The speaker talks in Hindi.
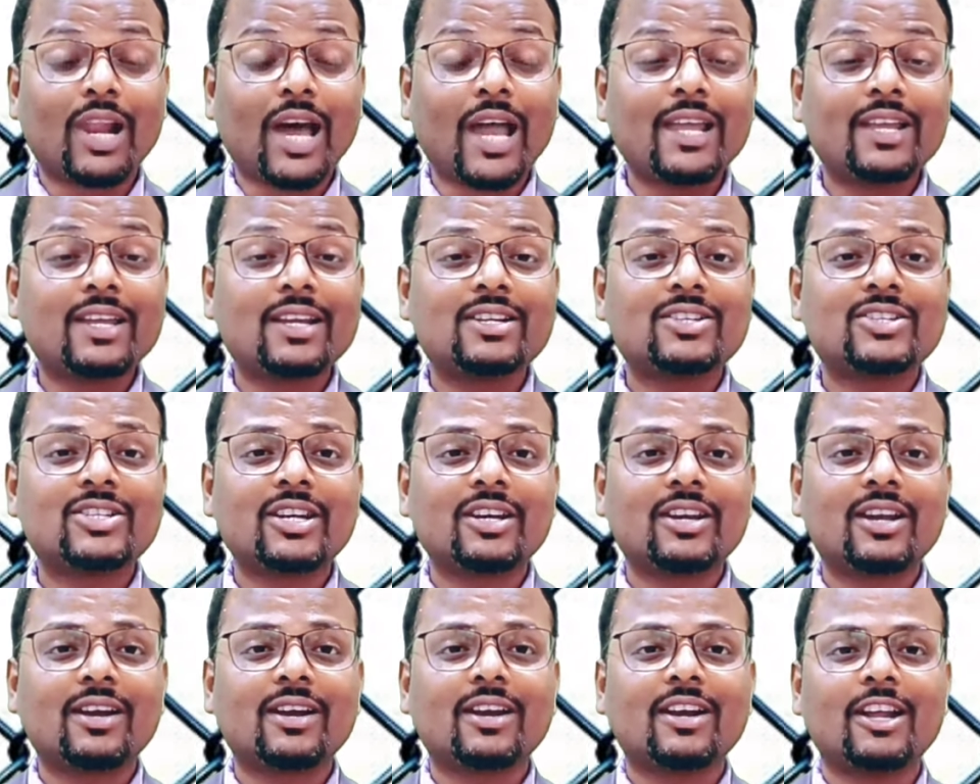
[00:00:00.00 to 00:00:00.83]
लाइक एंड
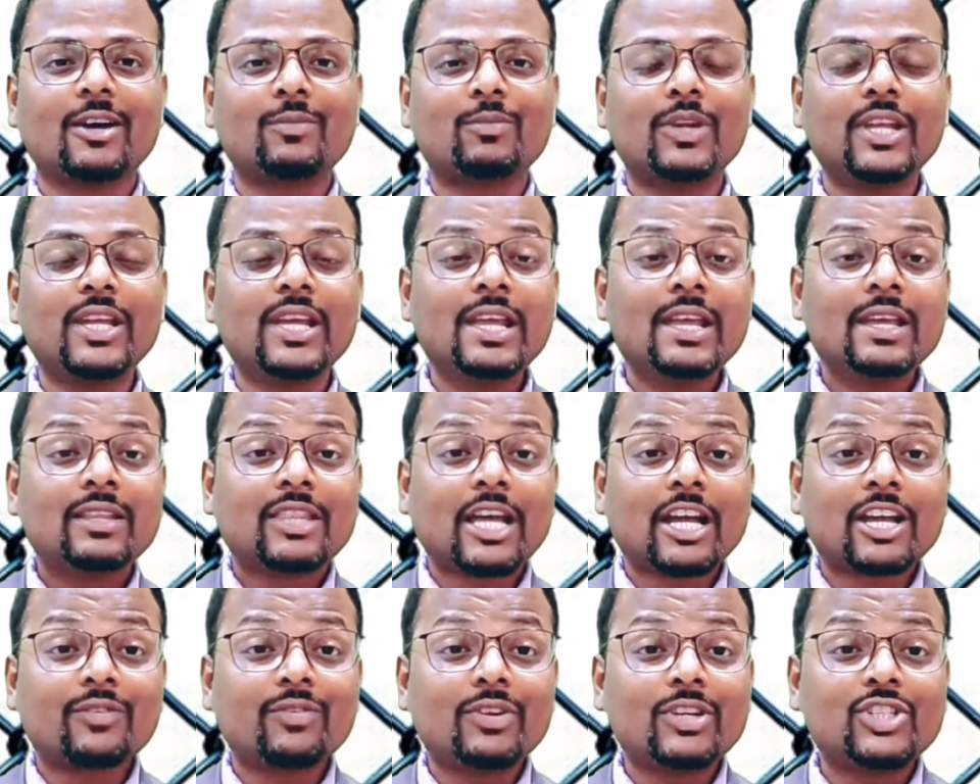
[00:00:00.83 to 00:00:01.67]
शेयर करना ना भूलें
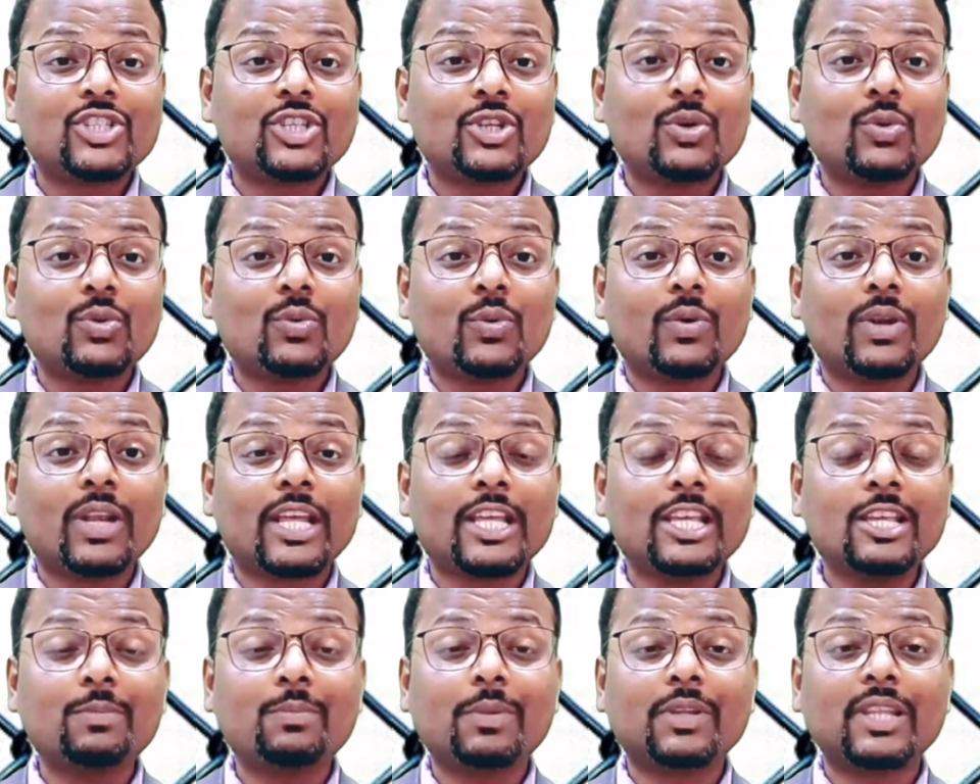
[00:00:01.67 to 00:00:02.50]
ताकि फिर जिन लोगों को
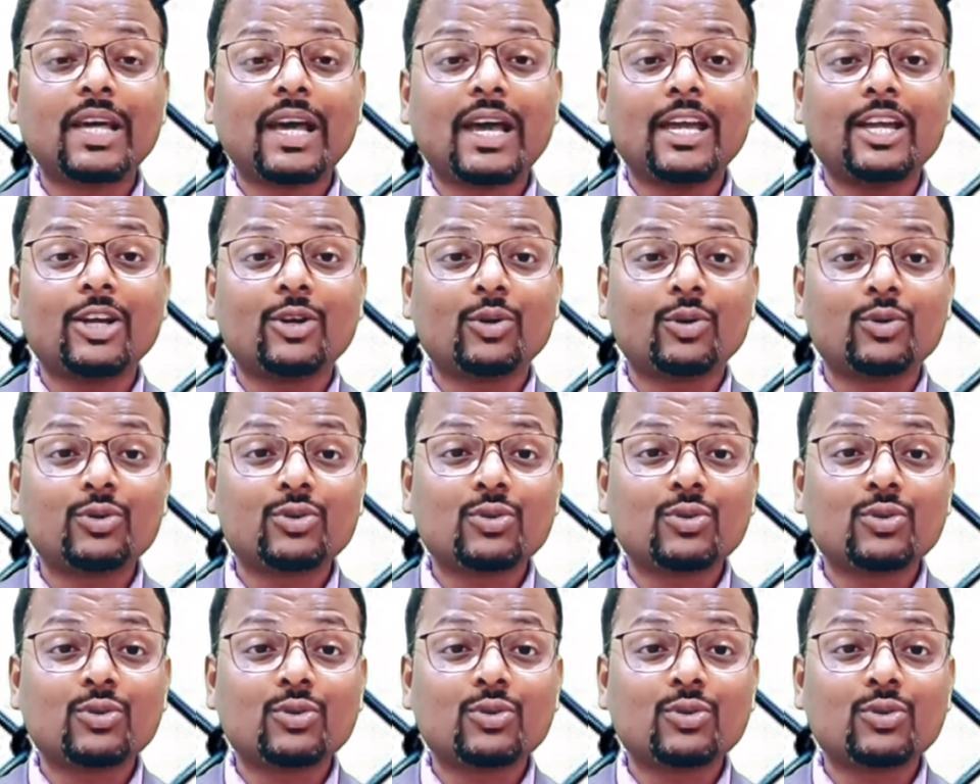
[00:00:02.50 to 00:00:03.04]
नहीं पता है